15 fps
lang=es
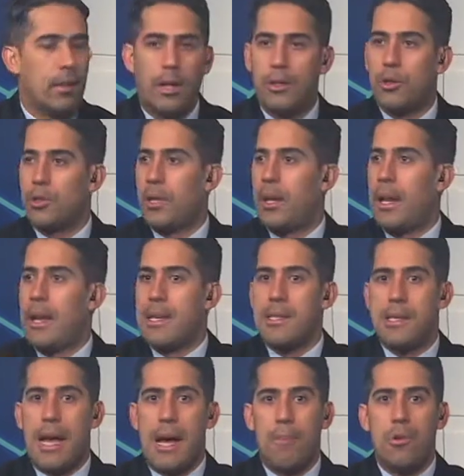Entonces la
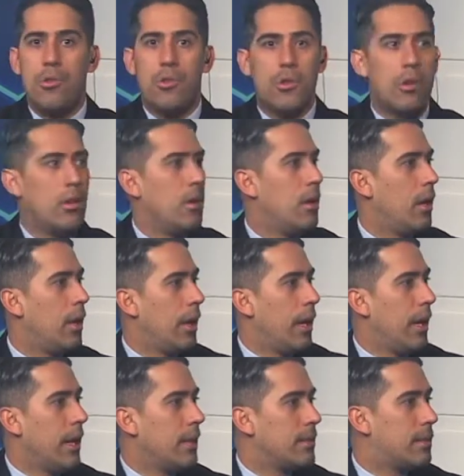lanzamos
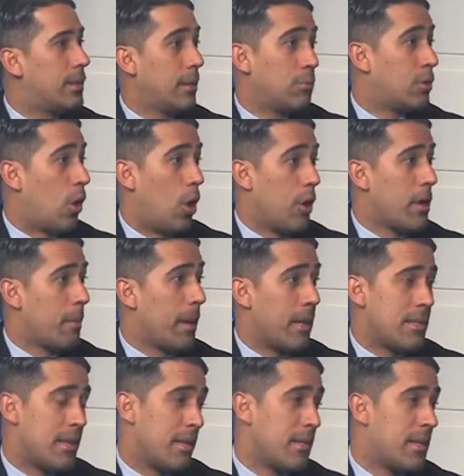y, si, óyeme,
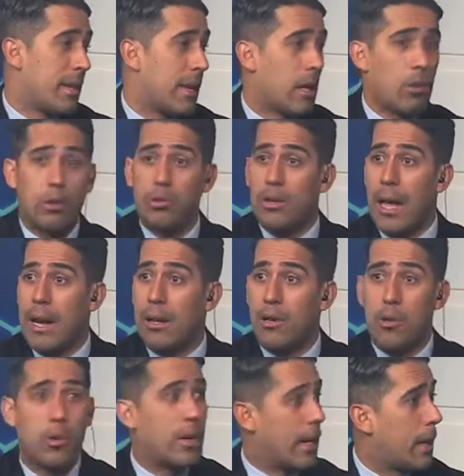y sin ni siquiera contar
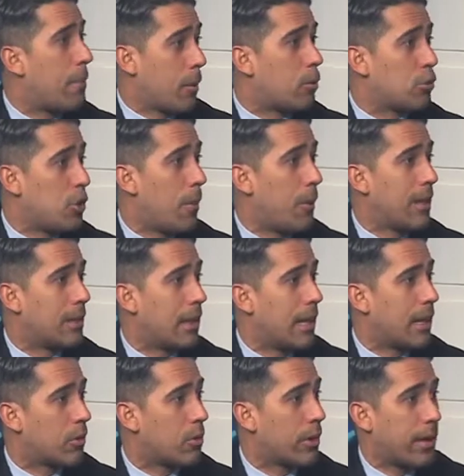con qué repercusión pueda
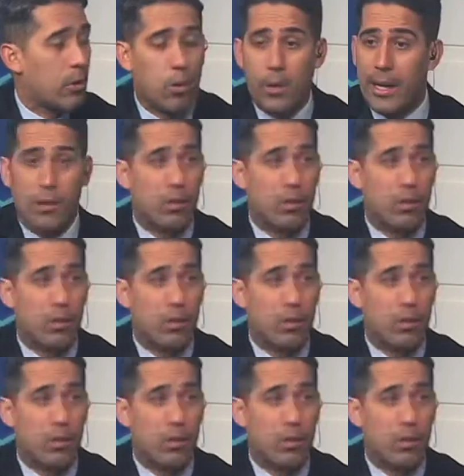tener, con qué, consecuencias con